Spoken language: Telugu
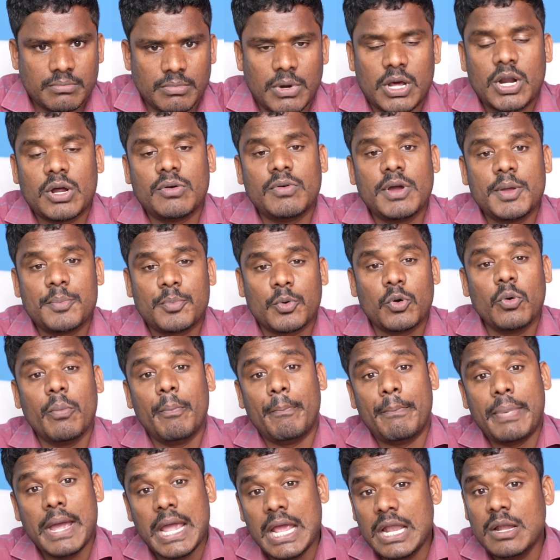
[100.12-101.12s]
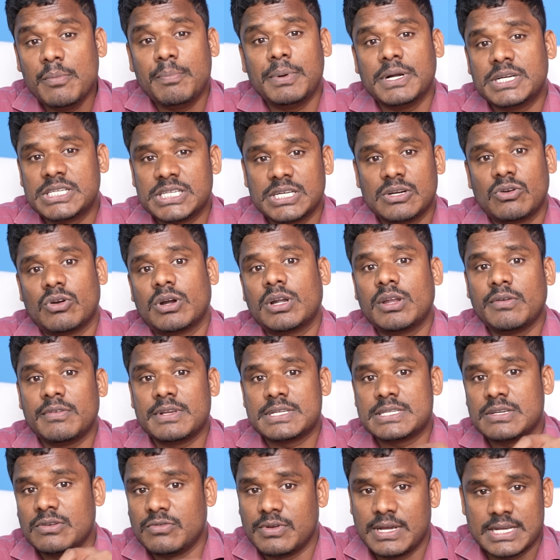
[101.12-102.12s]
మరోవైపు బెయిల్ పిటిషన్ ఒకటి
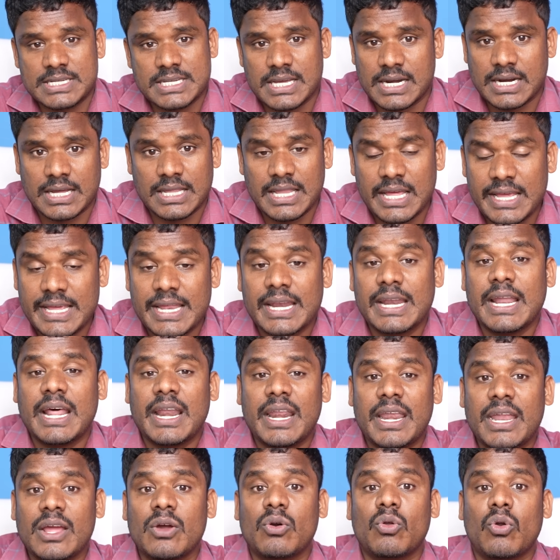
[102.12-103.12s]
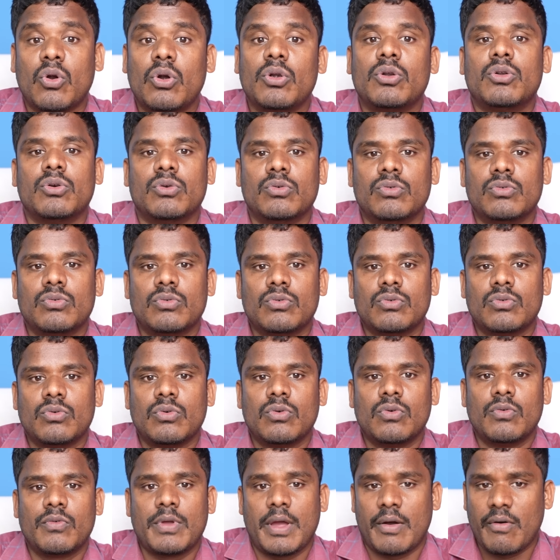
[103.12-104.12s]
వేశారు కదా ఇన్నర్ రింగ్ రోడ్డు
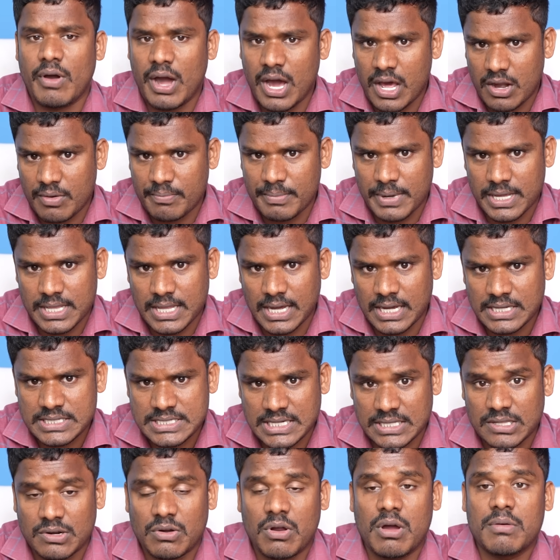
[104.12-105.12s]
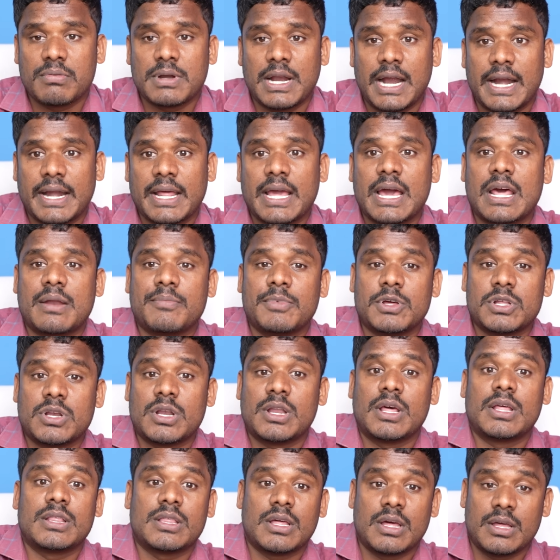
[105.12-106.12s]
వ్యవహారం మీద చంద్రబాబు నాయుడు గారి
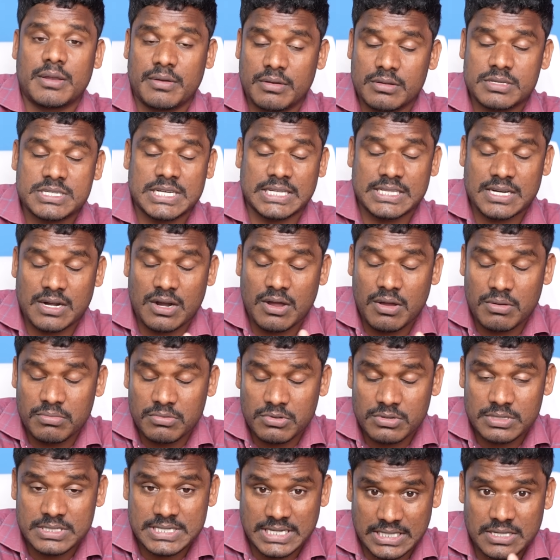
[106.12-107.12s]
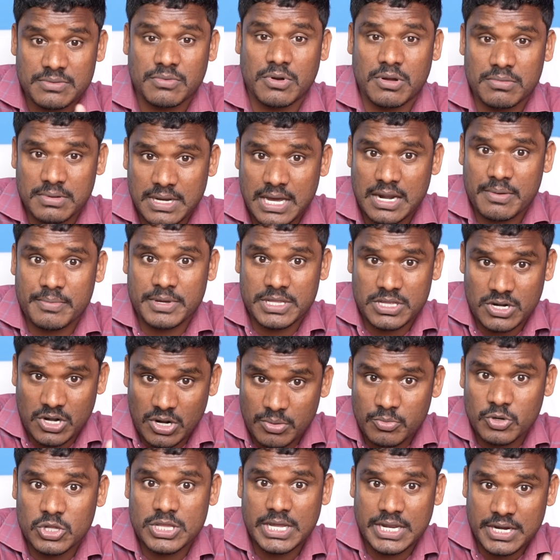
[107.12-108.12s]
మీద చంద్రబాబు చంద్రబాబు గారి మీద
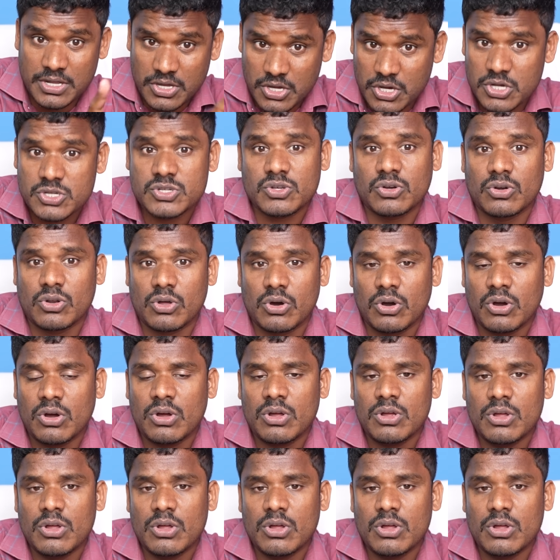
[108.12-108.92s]
నమోదైన కేసుల్లో